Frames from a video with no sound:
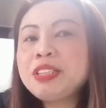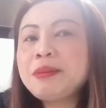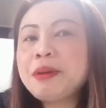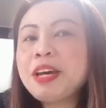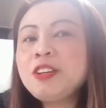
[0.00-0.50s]

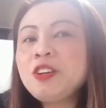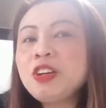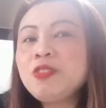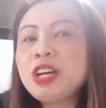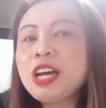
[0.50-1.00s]
Samahan nyo
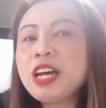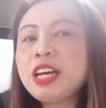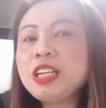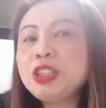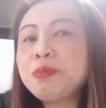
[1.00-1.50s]
ako
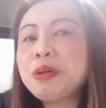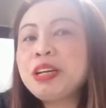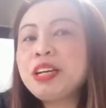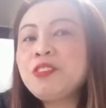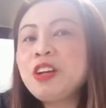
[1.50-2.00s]
guys,
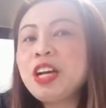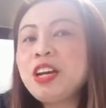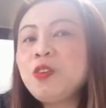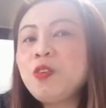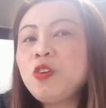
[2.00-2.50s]
mag ano lang
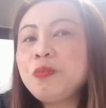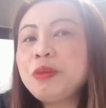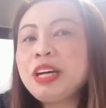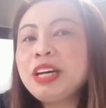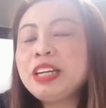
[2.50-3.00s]
ako,
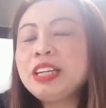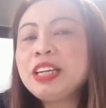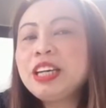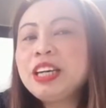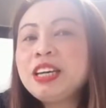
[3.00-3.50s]
mag
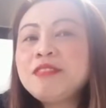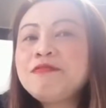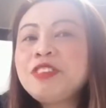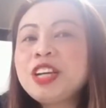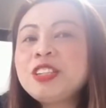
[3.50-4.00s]

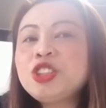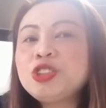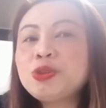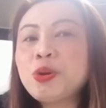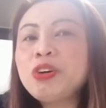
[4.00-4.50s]
fridge
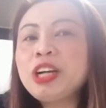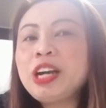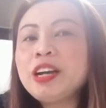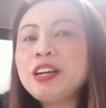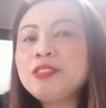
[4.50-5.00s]
tour
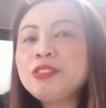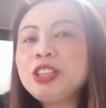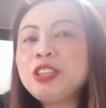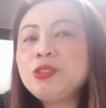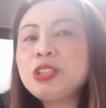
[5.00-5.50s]
lang ako
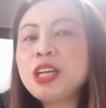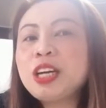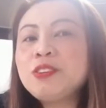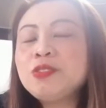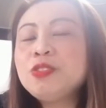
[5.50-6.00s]
dito sa
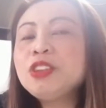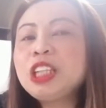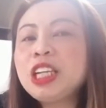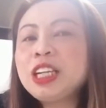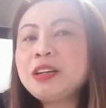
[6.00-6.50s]
ano, kunti
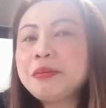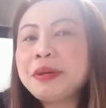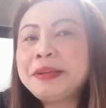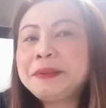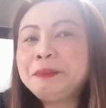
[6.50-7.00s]
lang naman.